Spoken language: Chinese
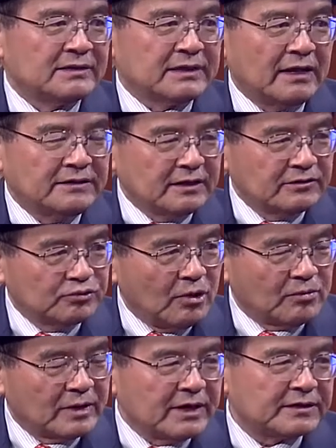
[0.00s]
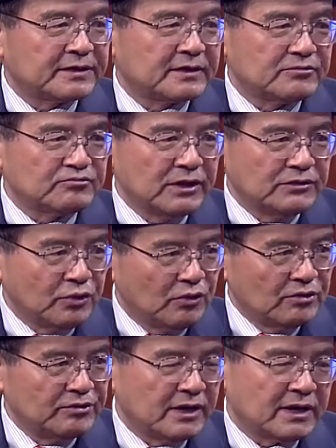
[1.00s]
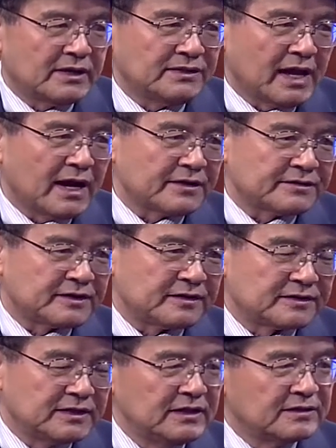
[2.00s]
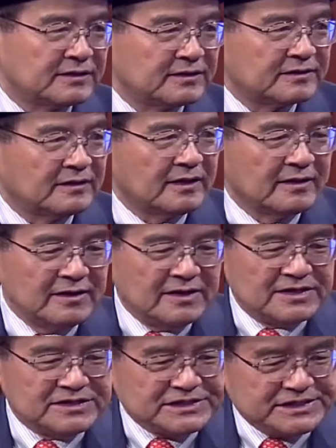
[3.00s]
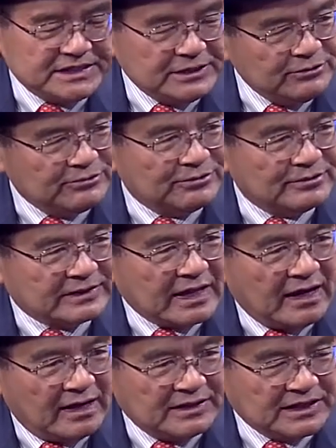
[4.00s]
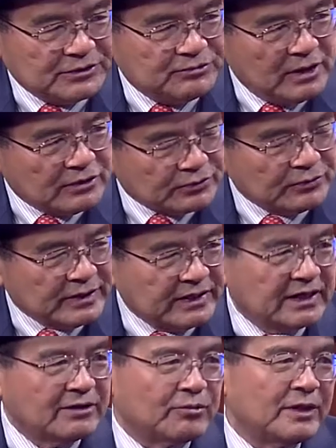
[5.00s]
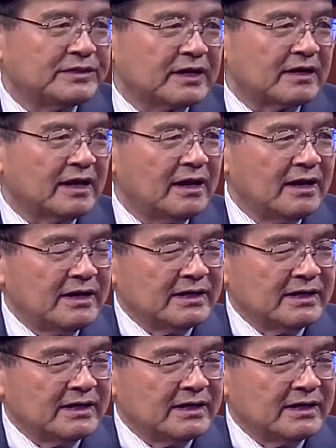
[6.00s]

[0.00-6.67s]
它这个作文呢是个 rhetoric analysis，意思是基于它你阅读的一个文章呢，